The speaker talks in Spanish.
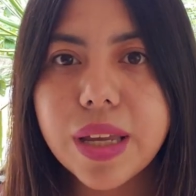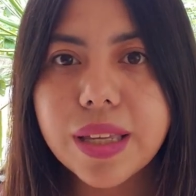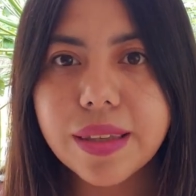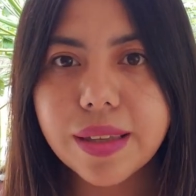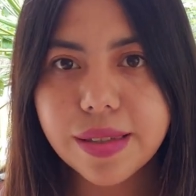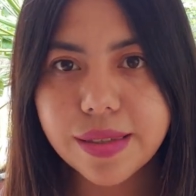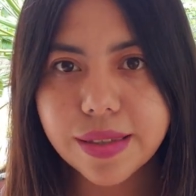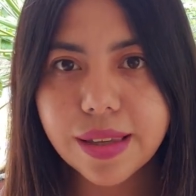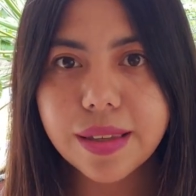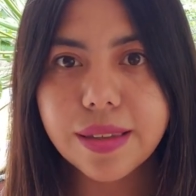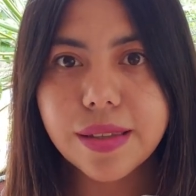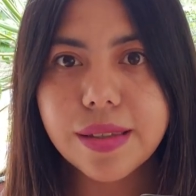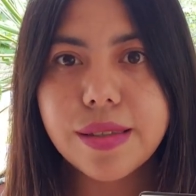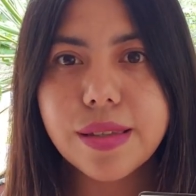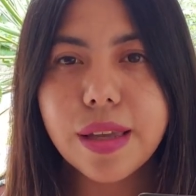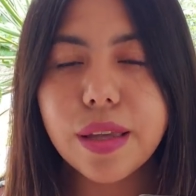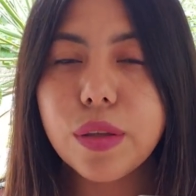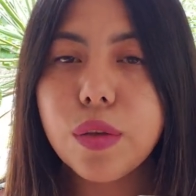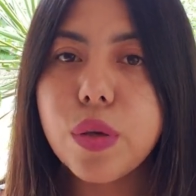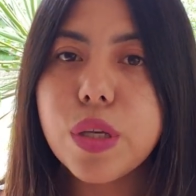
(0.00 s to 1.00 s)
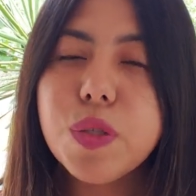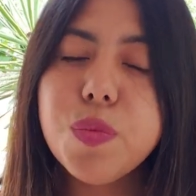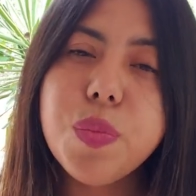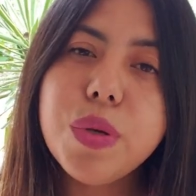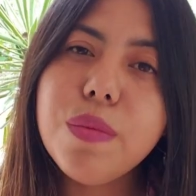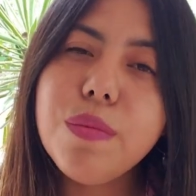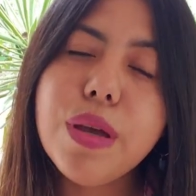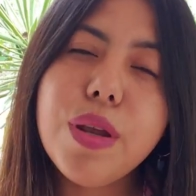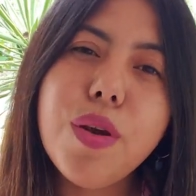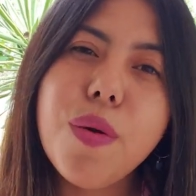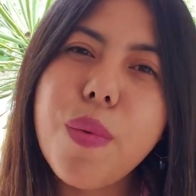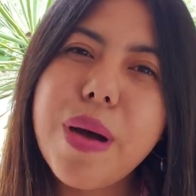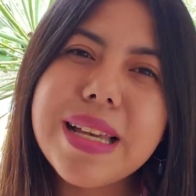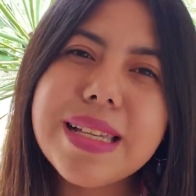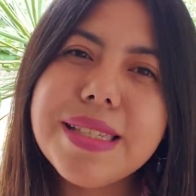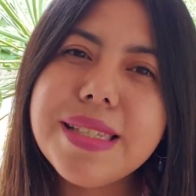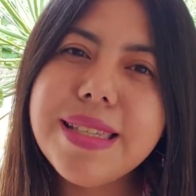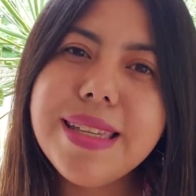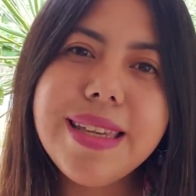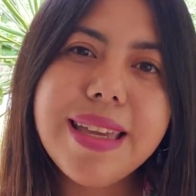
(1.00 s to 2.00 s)
que te están diciendo es primero
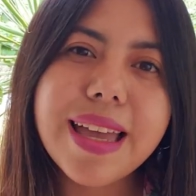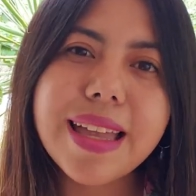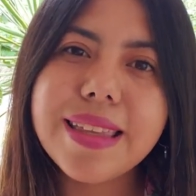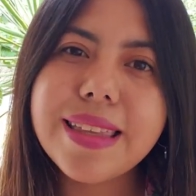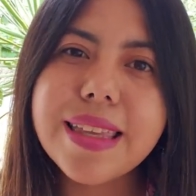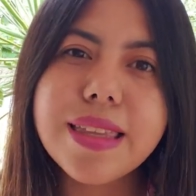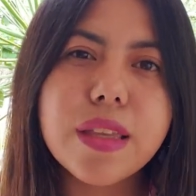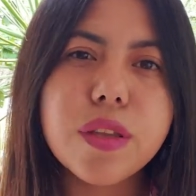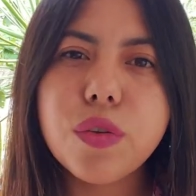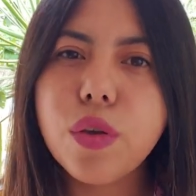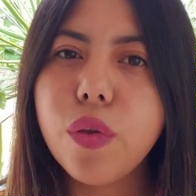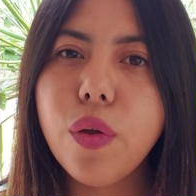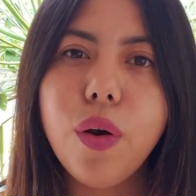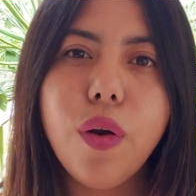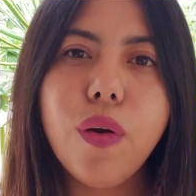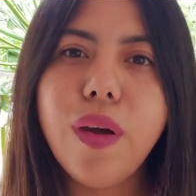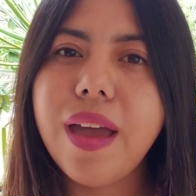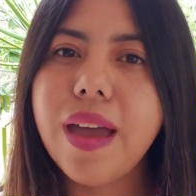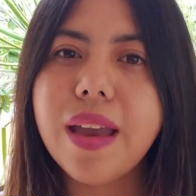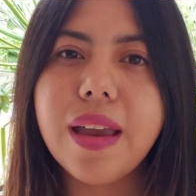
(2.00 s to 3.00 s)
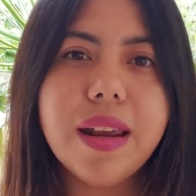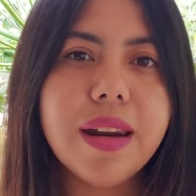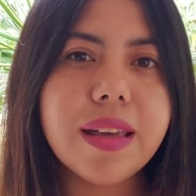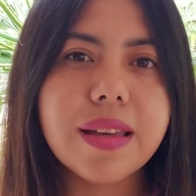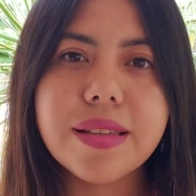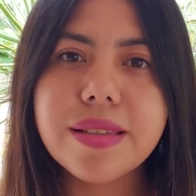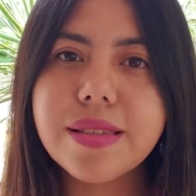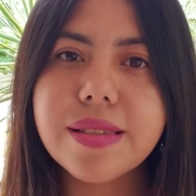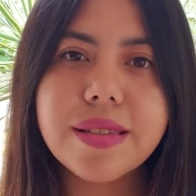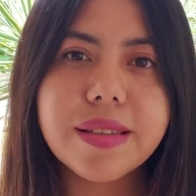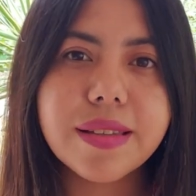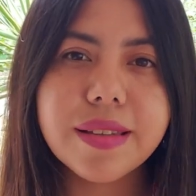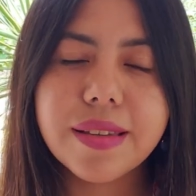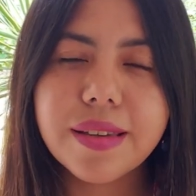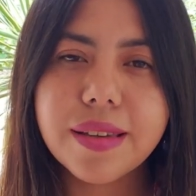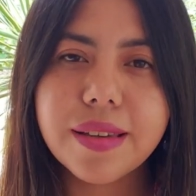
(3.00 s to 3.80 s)
vacíate de todo lo que eres.